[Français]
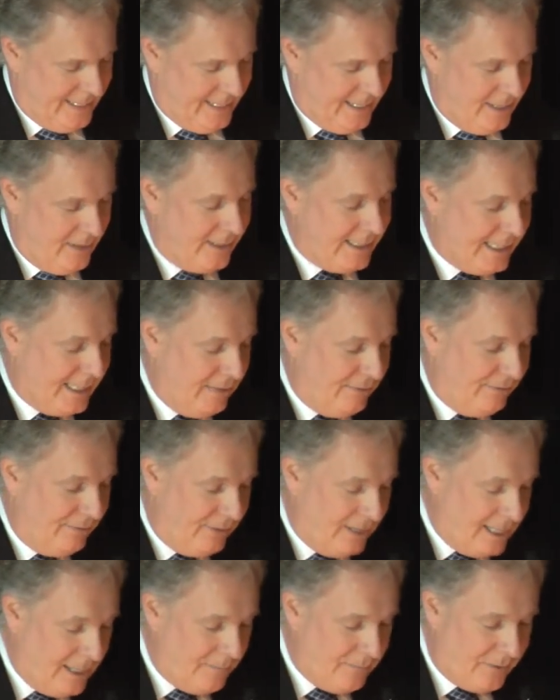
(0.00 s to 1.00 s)
Et là, c'est
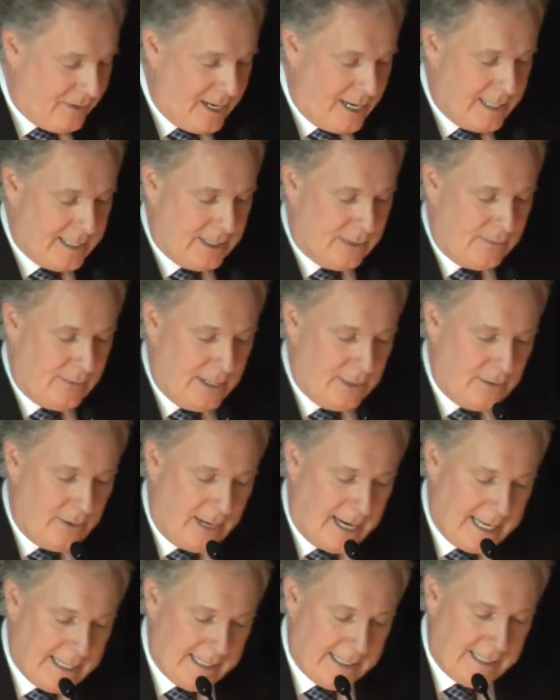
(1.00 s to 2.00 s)
Philippe François de
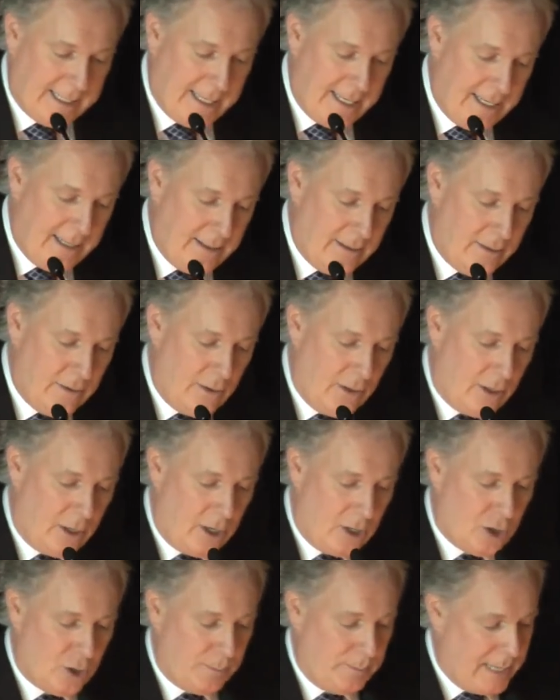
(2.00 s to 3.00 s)
Rastel de
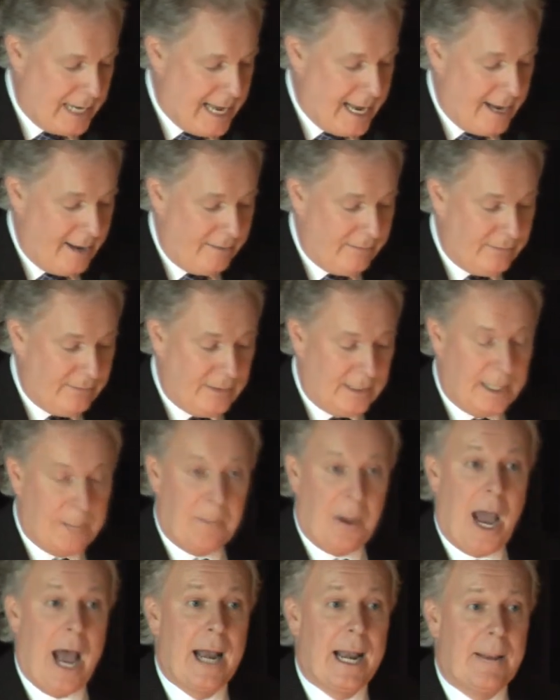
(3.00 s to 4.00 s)
Rocheblave qui
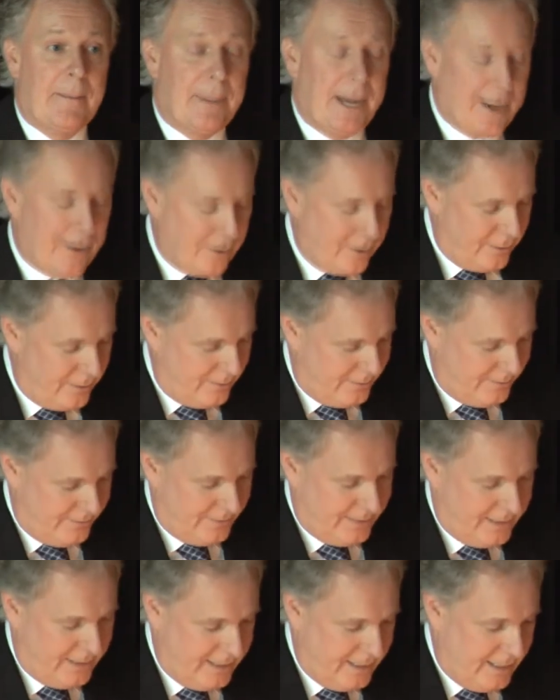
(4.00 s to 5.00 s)
prend la parole.
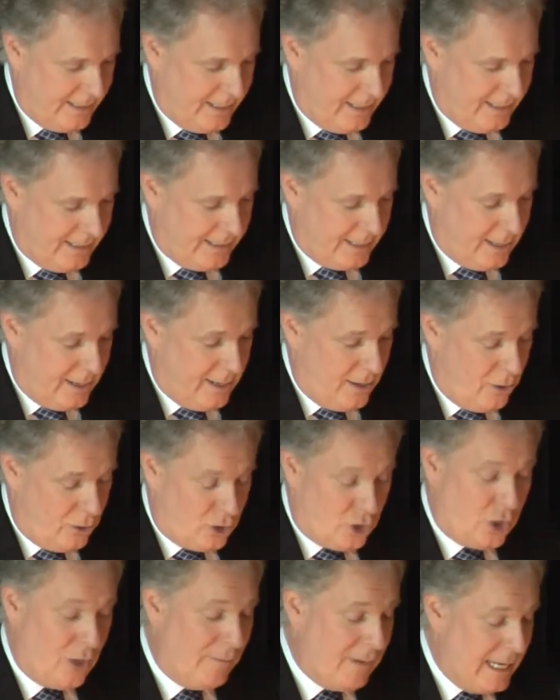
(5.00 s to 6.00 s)
C'est un
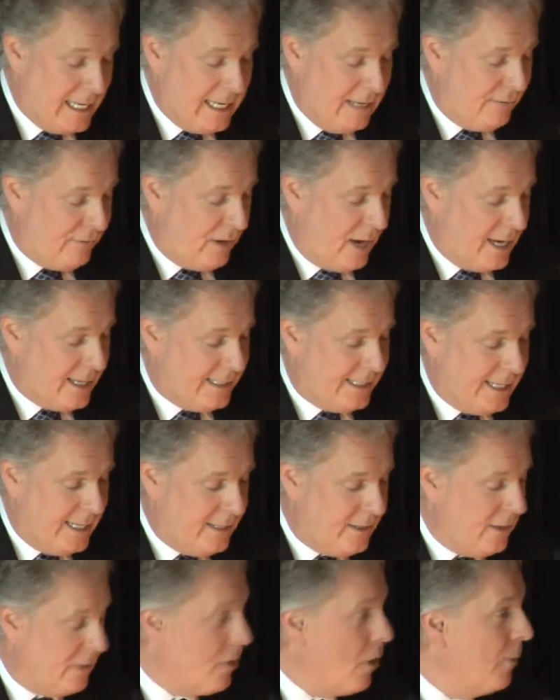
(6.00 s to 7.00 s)
chevalier
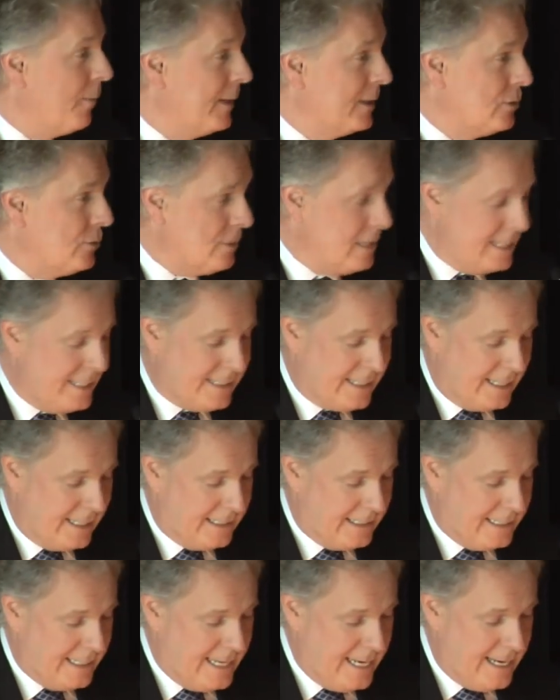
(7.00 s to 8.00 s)
français qui a combattu les
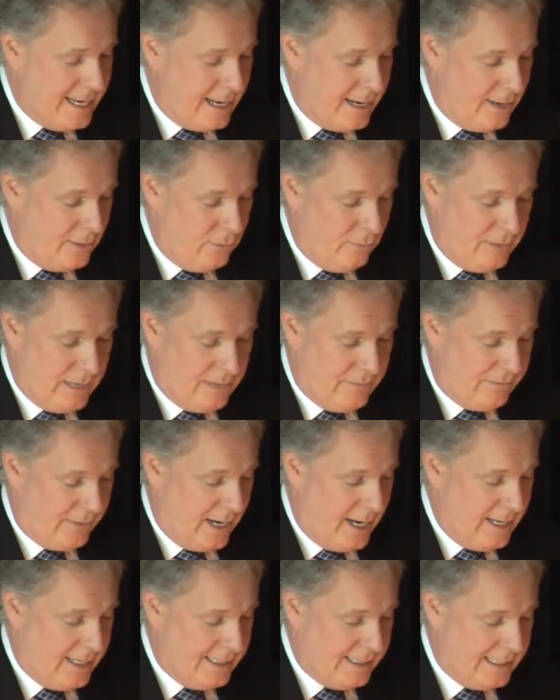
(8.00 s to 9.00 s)
Anglais en
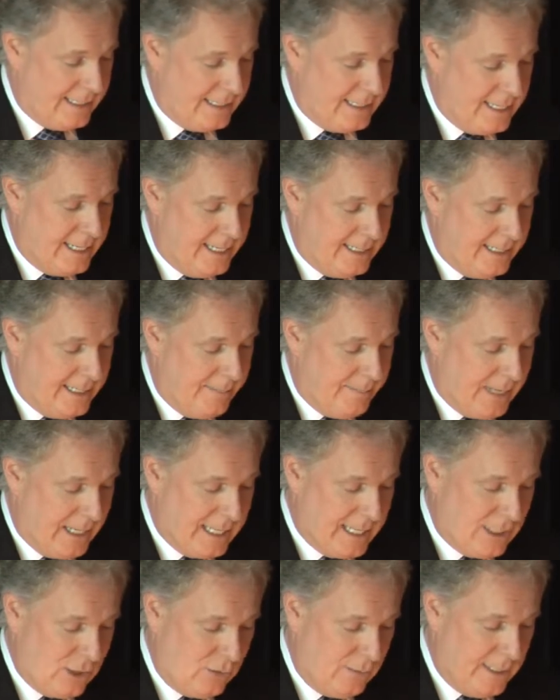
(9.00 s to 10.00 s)
Nouvelle-France et qui a été
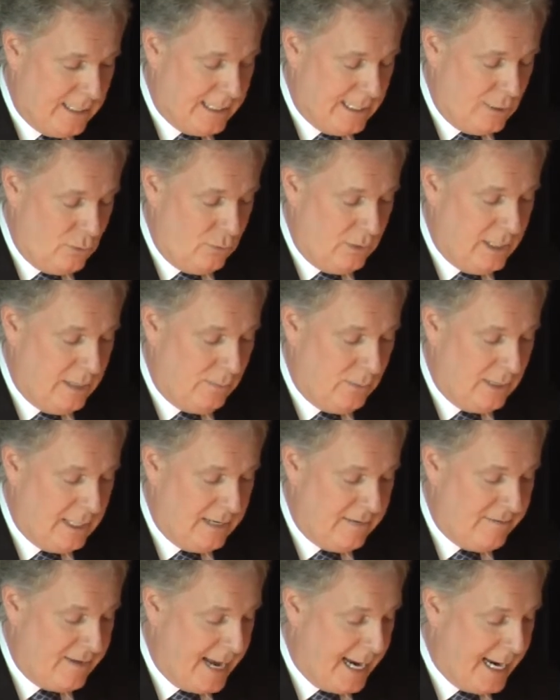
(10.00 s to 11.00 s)
par la suite élu
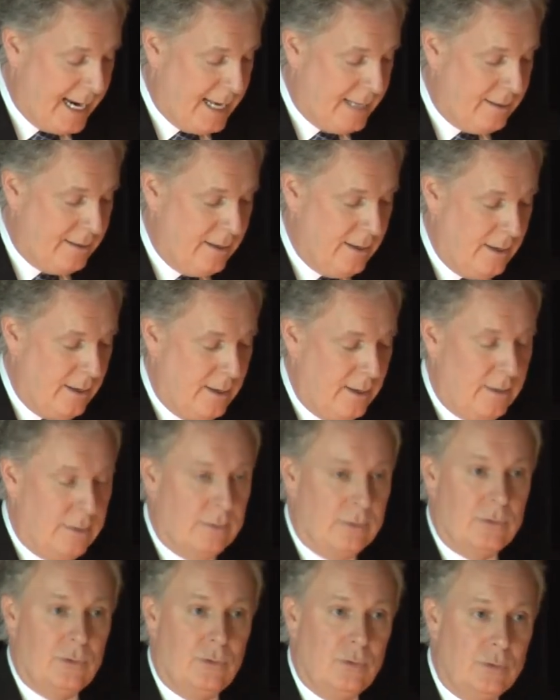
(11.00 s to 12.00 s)
député de Varennes
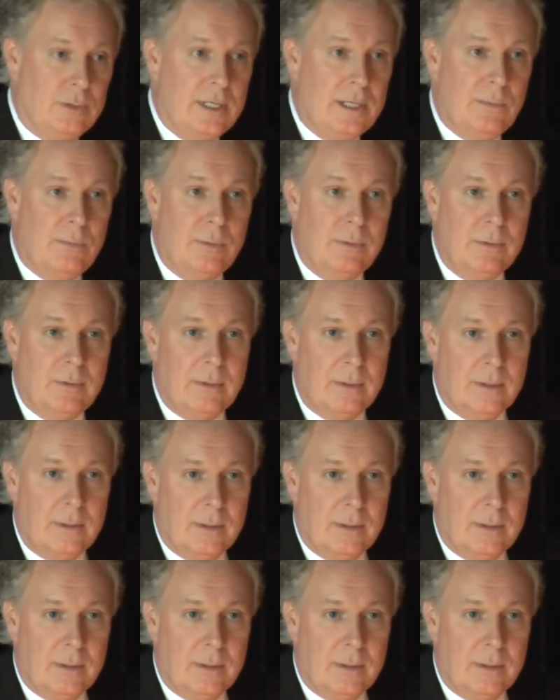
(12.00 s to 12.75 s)
au tout début